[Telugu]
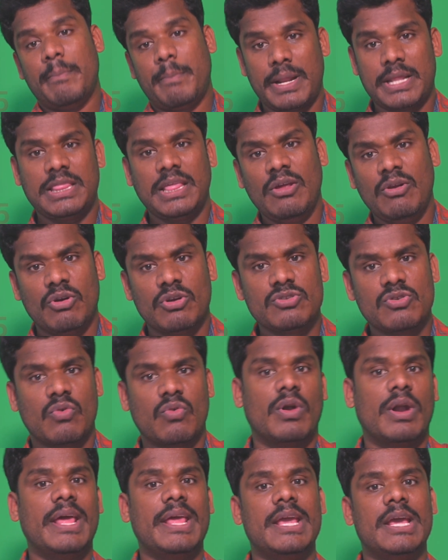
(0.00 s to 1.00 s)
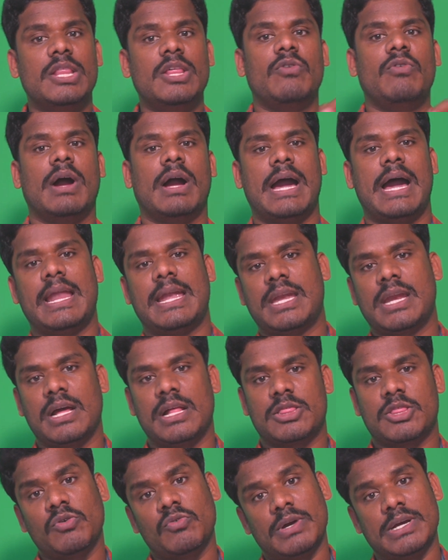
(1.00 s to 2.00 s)
ప్రతిరోజు కూడా ఏదో ఒక
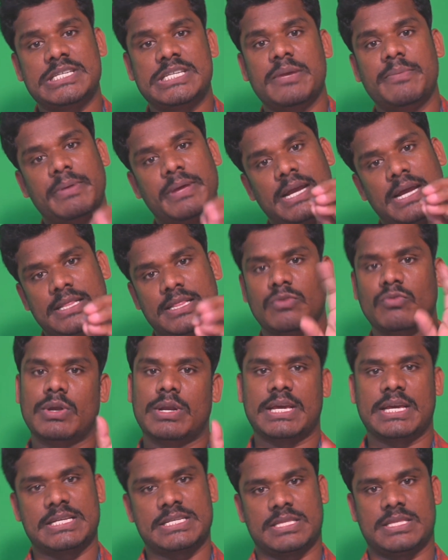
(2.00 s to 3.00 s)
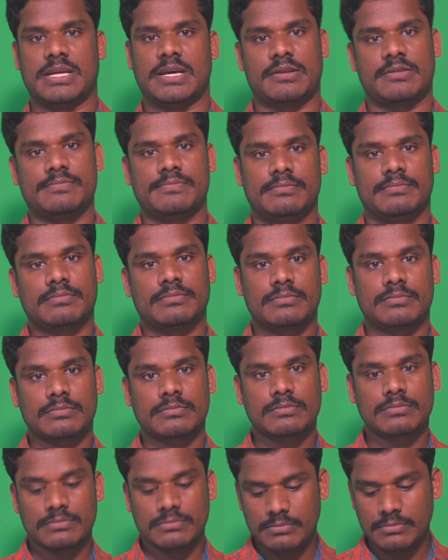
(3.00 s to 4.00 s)
ఆర్టికల్తో వైసీపీని అయితే వణికిస్తున్నారు
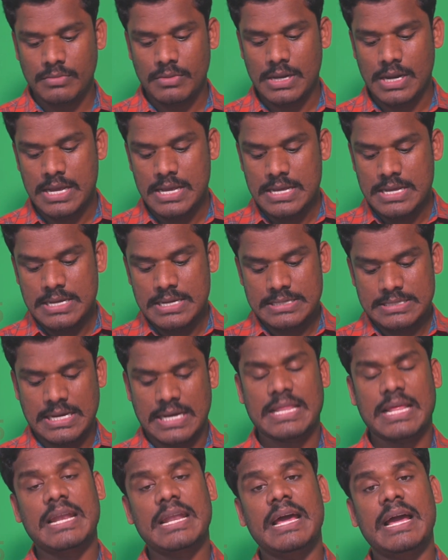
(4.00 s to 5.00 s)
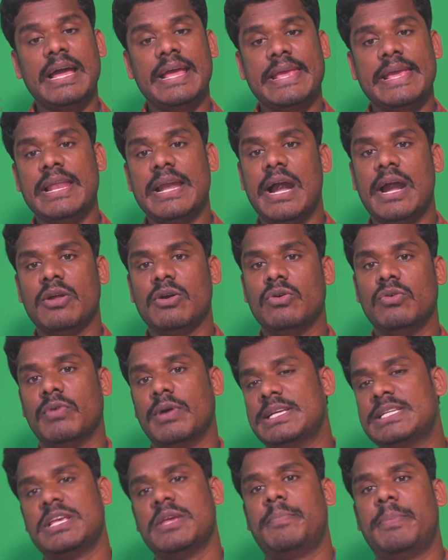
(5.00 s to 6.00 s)
సాధారణంగా ఈనాడు
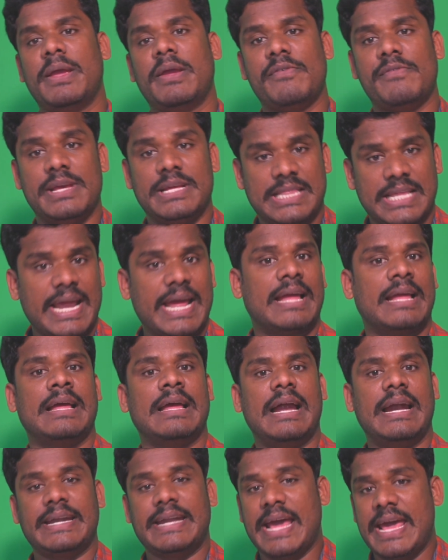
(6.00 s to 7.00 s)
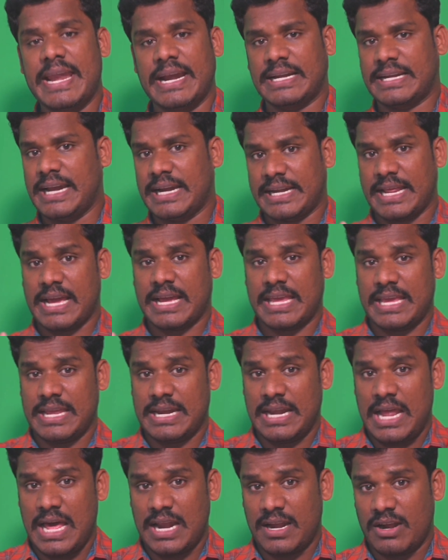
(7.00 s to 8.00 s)
వైసీపీకి వ్యతిరేకంగా డైరెక్ట్ అటాక్
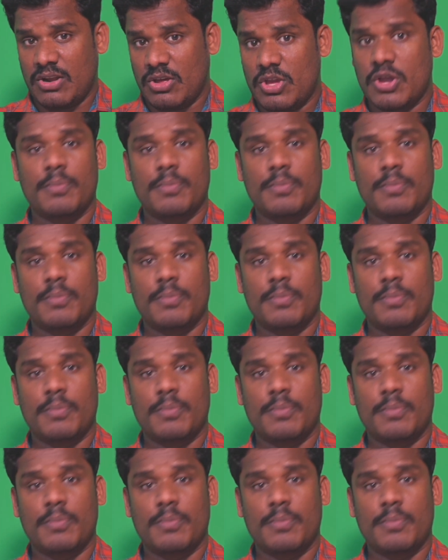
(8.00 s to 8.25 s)
ఎన్నాళ్ళలో